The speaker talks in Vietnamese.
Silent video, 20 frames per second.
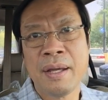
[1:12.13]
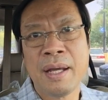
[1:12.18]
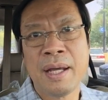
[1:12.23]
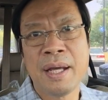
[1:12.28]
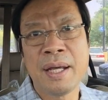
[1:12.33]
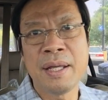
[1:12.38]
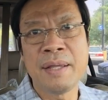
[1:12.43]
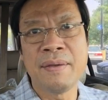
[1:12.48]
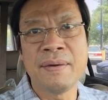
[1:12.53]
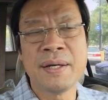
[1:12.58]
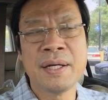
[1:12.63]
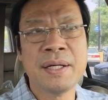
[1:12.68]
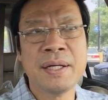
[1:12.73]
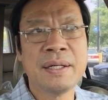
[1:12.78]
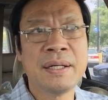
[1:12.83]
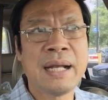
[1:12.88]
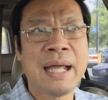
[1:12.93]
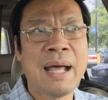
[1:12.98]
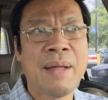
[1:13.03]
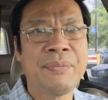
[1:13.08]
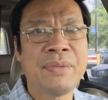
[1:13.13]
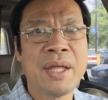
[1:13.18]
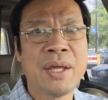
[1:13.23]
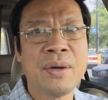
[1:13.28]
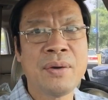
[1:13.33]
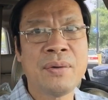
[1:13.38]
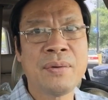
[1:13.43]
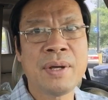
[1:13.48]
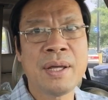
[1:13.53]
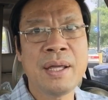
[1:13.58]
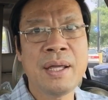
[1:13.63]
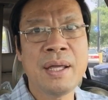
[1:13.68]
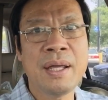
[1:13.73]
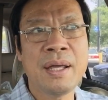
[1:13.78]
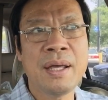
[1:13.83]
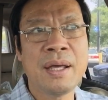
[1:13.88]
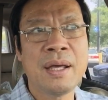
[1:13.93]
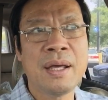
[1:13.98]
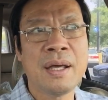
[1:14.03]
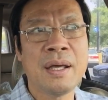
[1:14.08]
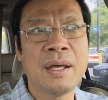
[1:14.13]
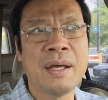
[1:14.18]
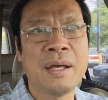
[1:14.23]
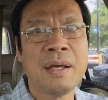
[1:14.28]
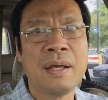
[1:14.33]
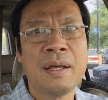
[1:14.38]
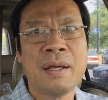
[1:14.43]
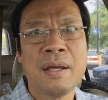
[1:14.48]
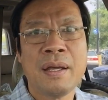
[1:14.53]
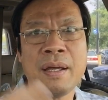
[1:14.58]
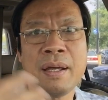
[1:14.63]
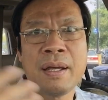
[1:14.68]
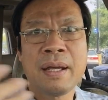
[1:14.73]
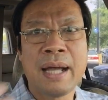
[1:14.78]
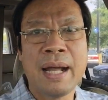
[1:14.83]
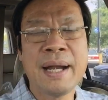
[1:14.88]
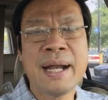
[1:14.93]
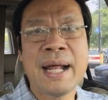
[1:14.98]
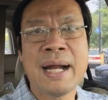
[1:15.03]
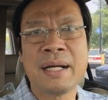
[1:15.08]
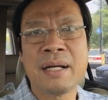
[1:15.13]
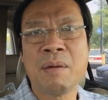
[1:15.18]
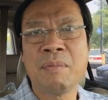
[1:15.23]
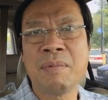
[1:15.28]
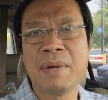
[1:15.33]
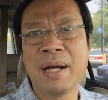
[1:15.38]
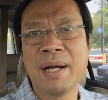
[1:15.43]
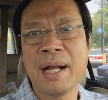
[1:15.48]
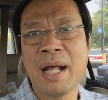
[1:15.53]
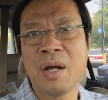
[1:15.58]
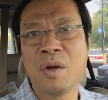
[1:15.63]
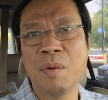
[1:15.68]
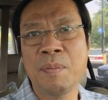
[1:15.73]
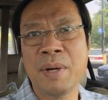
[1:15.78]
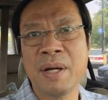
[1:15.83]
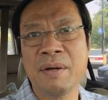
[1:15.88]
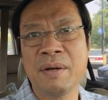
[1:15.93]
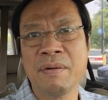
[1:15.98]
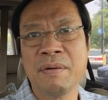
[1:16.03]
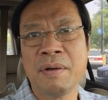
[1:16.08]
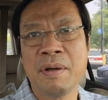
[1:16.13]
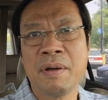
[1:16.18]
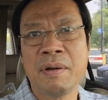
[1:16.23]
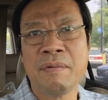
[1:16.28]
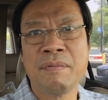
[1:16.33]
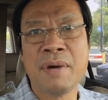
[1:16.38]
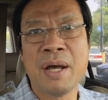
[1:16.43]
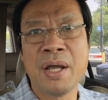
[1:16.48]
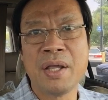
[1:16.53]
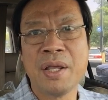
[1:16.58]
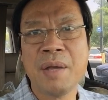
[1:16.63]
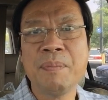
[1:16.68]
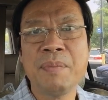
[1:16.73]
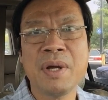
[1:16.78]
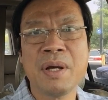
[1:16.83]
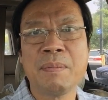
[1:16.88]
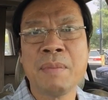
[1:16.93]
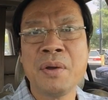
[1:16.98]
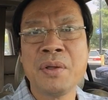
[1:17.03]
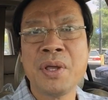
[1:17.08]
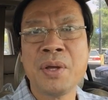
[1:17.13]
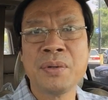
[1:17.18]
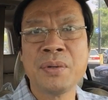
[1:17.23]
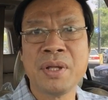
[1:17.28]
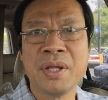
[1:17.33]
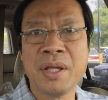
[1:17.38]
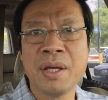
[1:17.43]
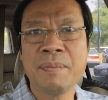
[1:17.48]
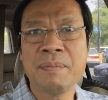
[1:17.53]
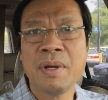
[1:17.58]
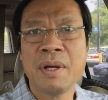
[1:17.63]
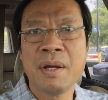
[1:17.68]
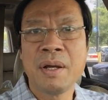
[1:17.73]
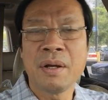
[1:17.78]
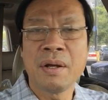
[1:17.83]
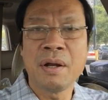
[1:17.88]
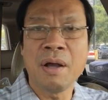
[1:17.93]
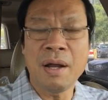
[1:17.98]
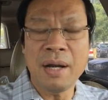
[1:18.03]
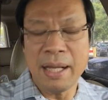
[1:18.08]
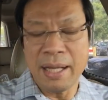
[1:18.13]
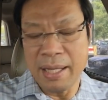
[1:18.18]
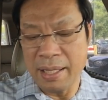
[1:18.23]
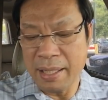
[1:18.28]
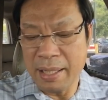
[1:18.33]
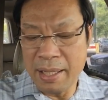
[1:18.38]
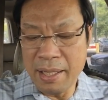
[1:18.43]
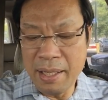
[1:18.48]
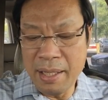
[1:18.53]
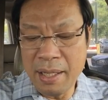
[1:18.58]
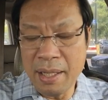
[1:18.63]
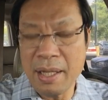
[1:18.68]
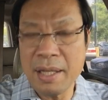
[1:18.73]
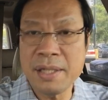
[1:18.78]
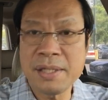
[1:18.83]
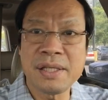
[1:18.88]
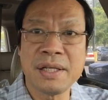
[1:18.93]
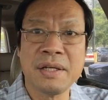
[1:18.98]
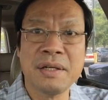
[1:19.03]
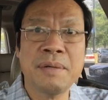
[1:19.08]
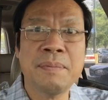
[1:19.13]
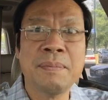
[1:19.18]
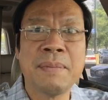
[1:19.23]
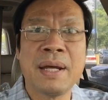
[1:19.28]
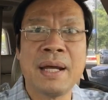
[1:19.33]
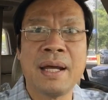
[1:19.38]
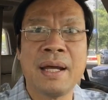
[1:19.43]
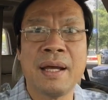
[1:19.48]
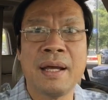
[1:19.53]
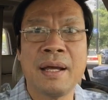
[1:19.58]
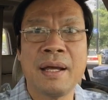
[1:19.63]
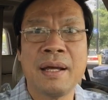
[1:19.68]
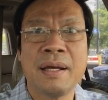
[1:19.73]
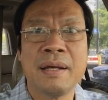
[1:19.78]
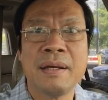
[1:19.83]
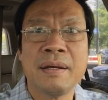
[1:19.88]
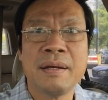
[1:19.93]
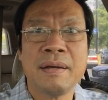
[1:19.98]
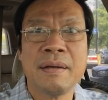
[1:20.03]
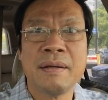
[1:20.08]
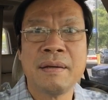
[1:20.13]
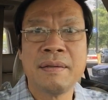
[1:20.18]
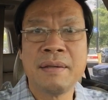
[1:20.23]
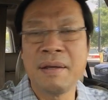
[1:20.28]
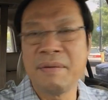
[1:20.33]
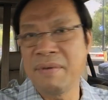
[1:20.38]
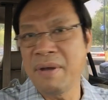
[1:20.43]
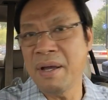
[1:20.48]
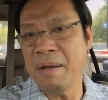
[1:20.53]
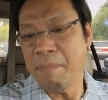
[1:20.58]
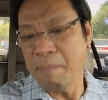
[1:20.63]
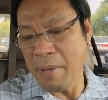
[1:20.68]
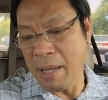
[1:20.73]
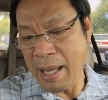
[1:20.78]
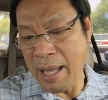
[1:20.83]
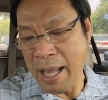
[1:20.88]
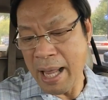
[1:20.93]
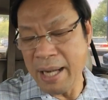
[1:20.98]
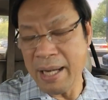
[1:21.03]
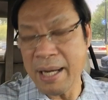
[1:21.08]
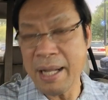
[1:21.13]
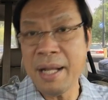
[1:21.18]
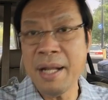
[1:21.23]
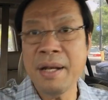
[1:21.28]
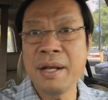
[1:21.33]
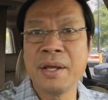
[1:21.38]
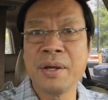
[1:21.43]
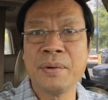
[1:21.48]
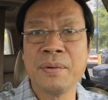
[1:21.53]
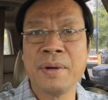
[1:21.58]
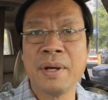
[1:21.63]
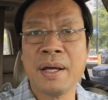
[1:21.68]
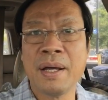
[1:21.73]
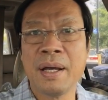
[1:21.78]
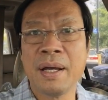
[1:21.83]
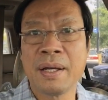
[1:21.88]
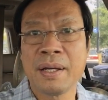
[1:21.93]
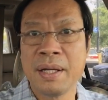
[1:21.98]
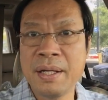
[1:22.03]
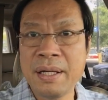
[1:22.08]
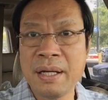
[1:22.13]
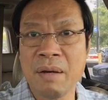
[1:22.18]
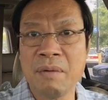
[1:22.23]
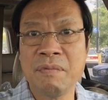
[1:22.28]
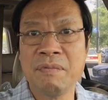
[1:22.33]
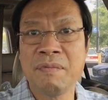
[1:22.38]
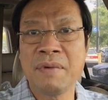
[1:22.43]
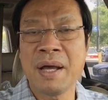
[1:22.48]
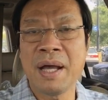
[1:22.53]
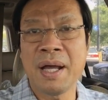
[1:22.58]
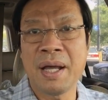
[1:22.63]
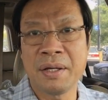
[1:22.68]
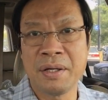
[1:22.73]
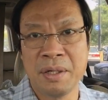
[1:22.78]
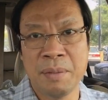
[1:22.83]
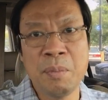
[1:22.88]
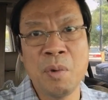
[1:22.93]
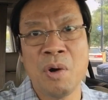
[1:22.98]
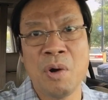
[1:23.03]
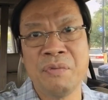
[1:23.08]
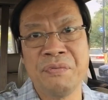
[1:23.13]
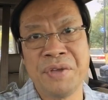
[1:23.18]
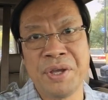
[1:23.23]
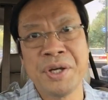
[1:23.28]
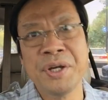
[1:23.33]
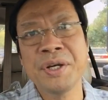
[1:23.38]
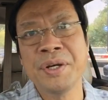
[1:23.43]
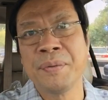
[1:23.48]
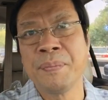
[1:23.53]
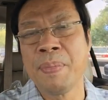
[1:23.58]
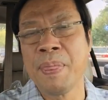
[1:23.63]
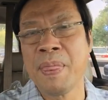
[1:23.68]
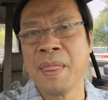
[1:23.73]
à, Việt Hương làm theo cái à, khả năng trong khả năng của mình và giúp được bao nhiêu thì giúp đó là cái à, sự mà nhân văn mà ai nấy đều kính trọng và ngưỡng mộ Việt Hương